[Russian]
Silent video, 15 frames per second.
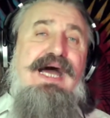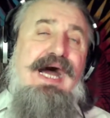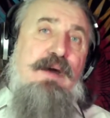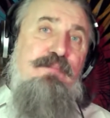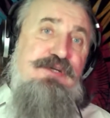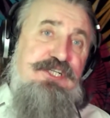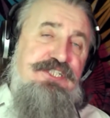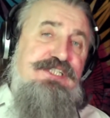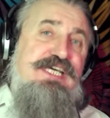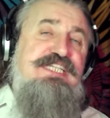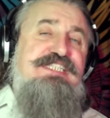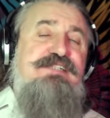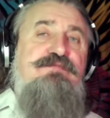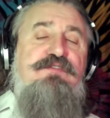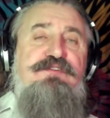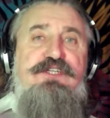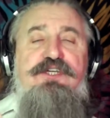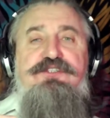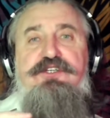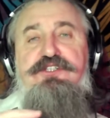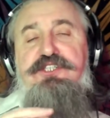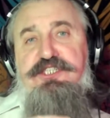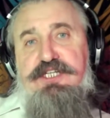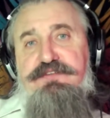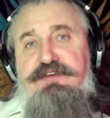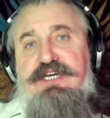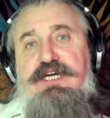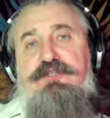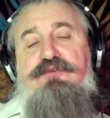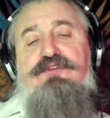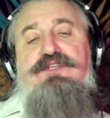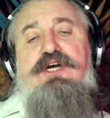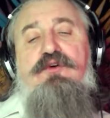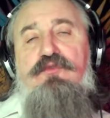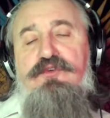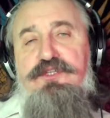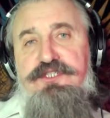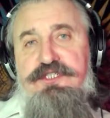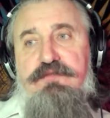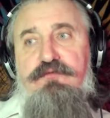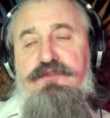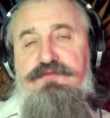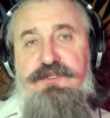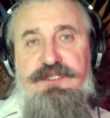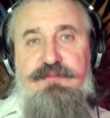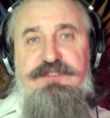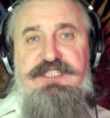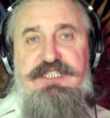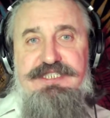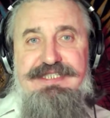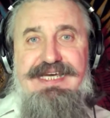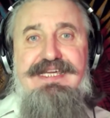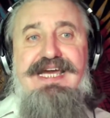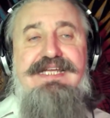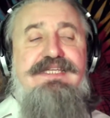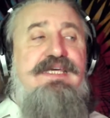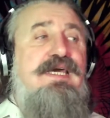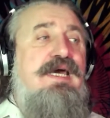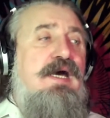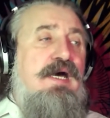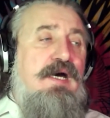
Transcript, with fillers: Обычно, если вы видите человека, который находится вот в этом состоянии,